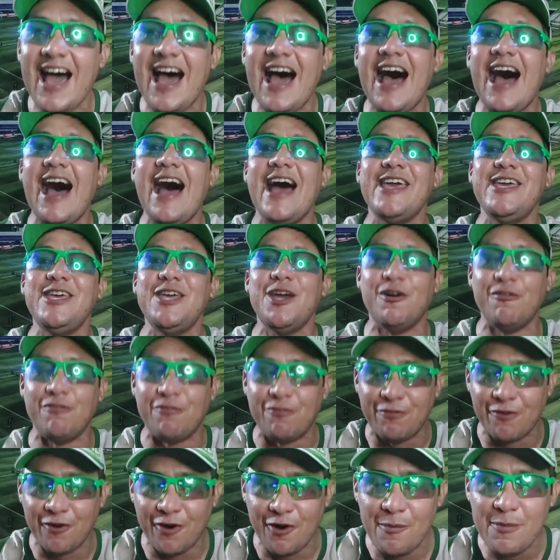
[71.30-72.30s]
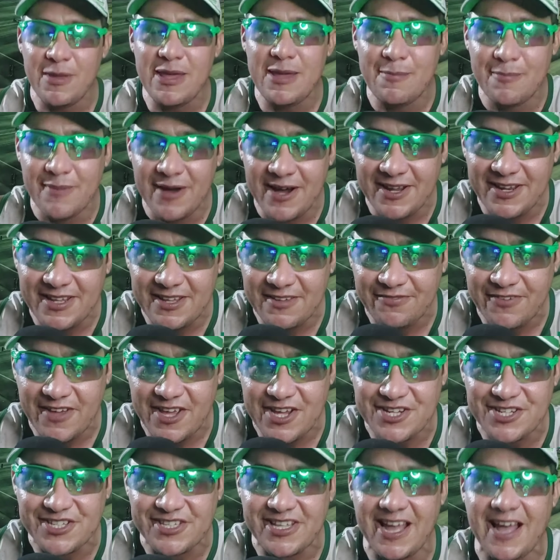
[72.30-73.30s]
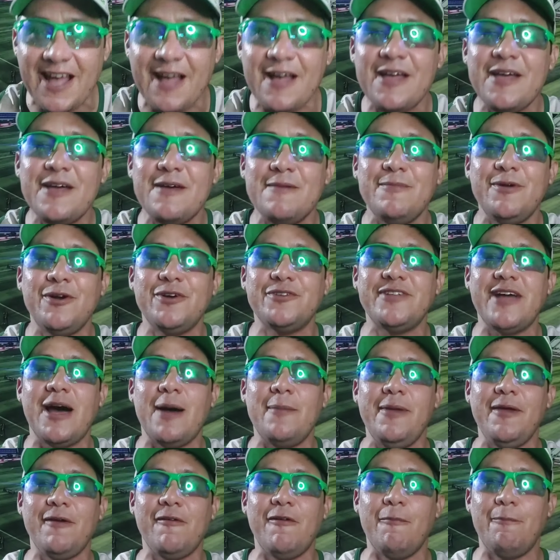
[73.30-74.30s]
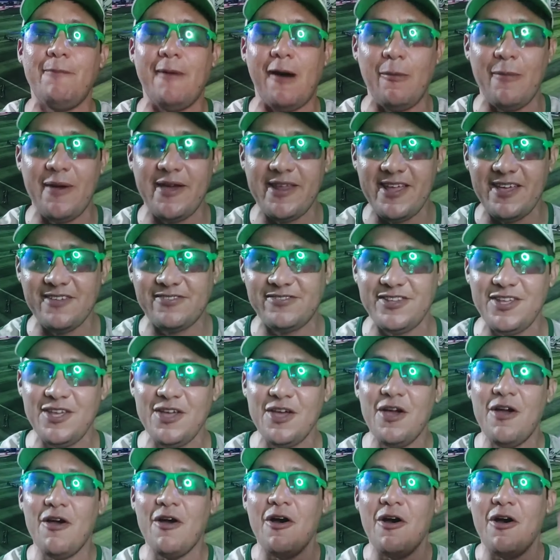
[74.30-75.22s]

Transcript: aí eu vou me manifestar, meus amigos palmeirenses.